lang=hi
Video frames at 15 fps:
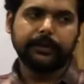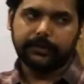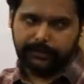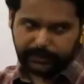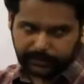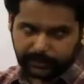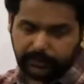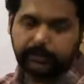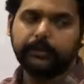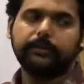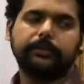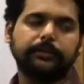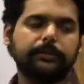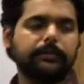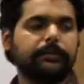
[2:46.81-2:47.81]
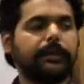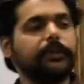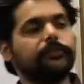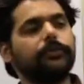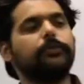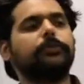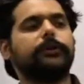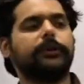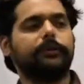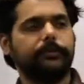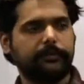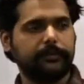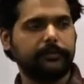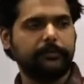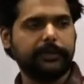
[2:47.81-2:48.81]
यानी कि कैसे होता है
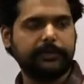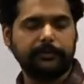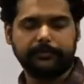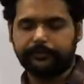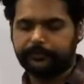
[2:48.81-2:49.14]
डिसीजन मेकिंग